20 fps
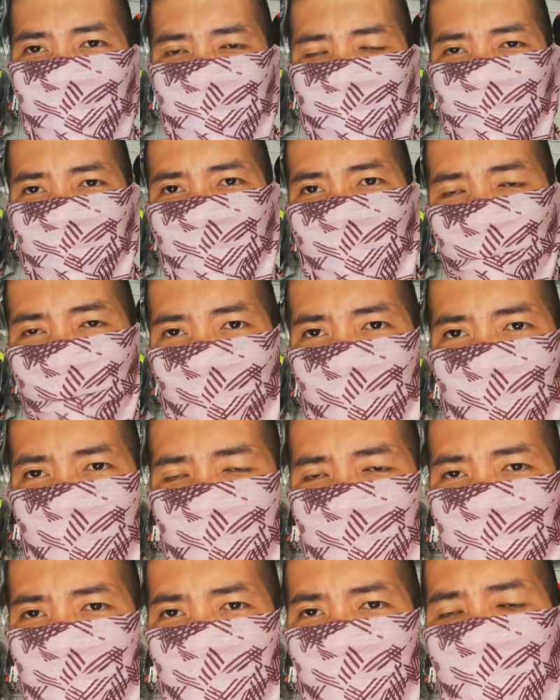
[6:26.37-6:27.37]
So
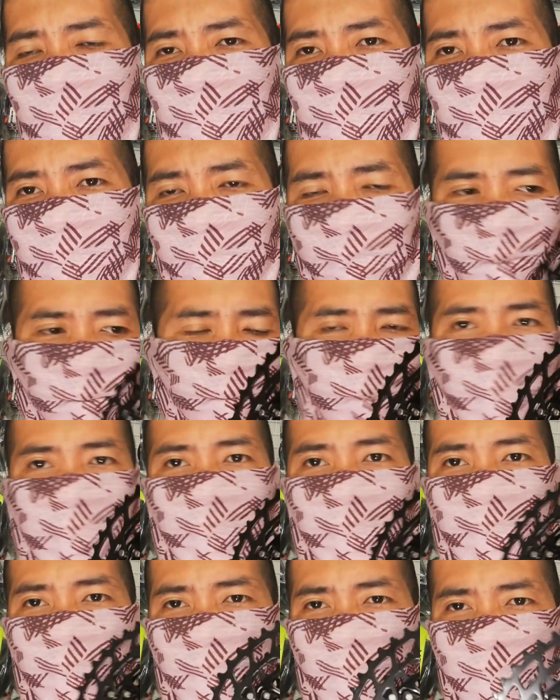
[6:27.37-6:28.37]
napakahalaga nun.
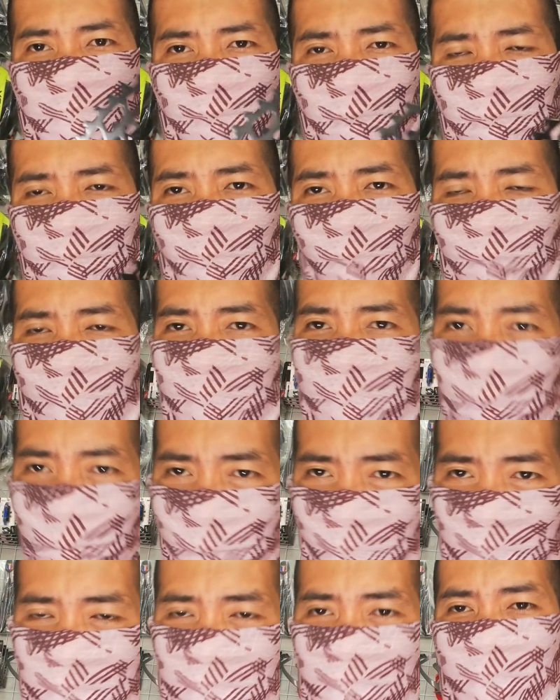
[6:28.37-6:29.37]
Para hindi sobrang
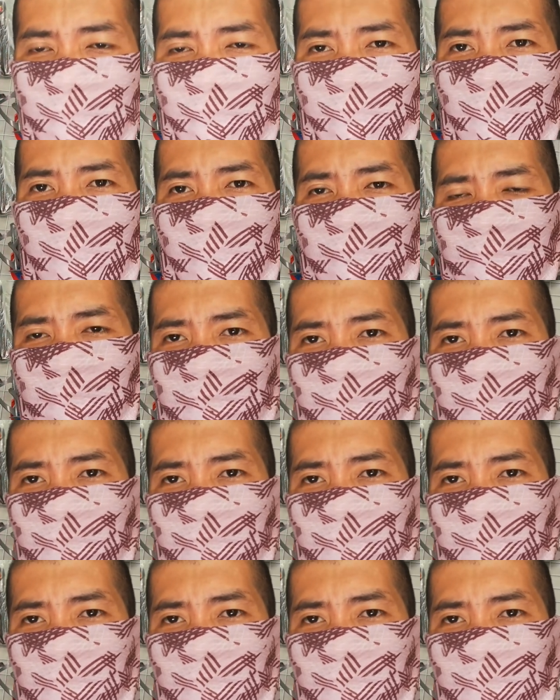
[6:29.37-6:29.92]
ipit at